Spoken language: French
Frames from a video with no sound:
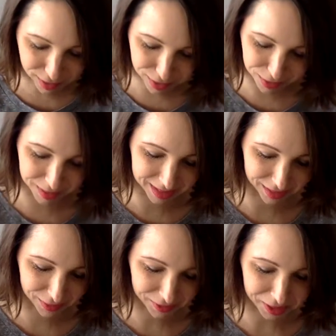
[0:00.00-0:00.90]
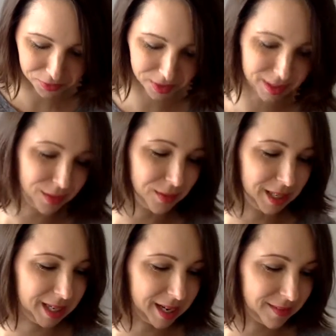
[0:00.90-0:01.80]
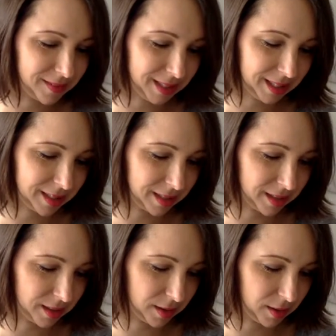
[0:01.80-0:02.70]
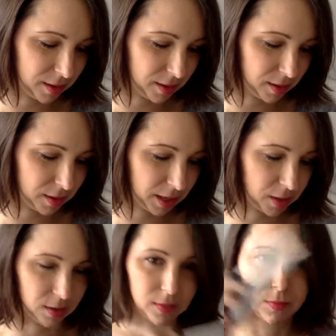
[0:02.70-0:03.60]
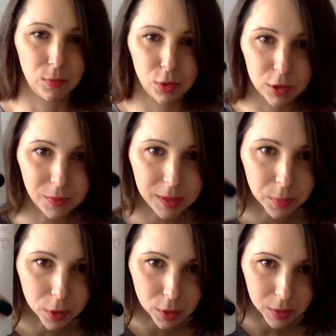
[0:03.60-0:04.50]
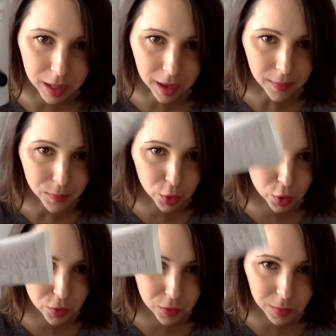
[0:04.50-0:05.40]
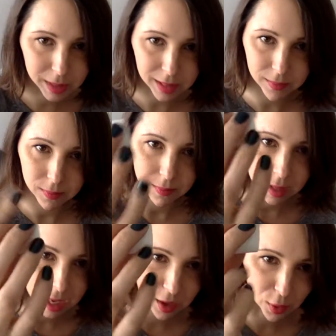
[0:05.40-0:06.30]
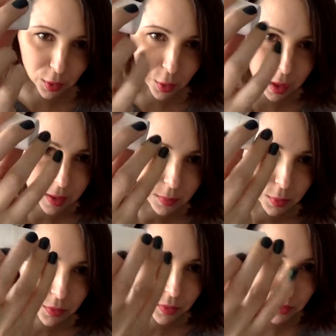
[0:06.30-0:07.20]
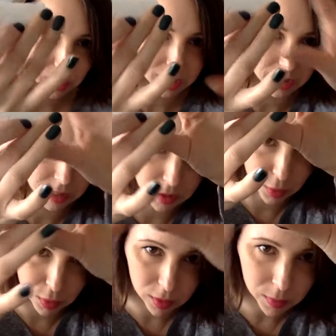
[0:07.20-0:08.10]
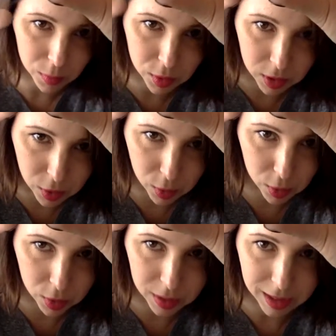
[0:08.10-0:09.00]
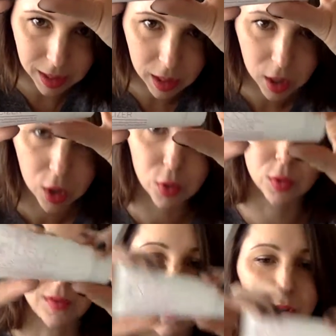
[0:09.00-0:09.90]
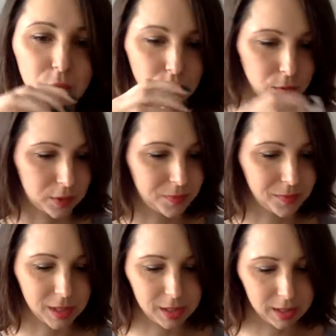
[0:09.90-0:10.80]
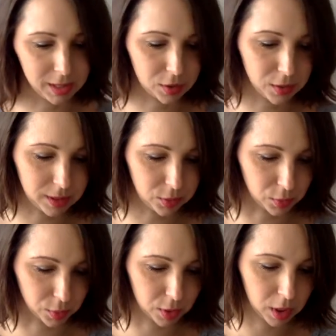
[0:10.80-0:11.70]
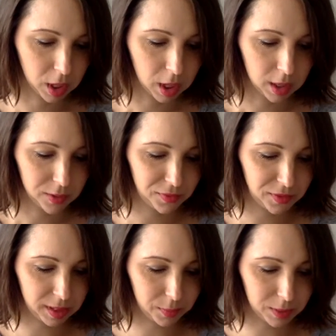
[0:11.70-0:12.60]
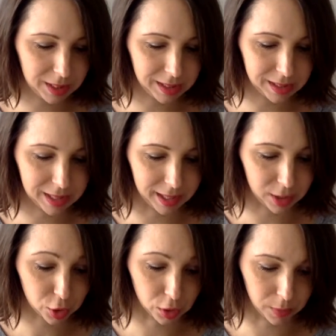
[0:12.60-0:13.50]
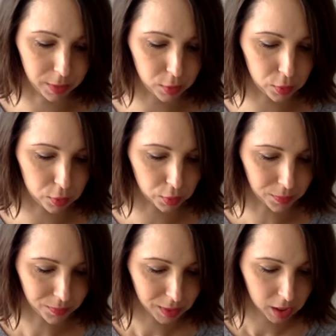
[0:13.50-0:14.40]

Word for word: Ensuite, on va continuer avec alors ce petit produit là. Donc je vous le mets à l'endroit pour où vous voyez l'écriture, qu'elle est sur le côté. Donc en fin de compte, qu'est-ce que c'est donc Philippe Kingsley, je ne connais pas du tout.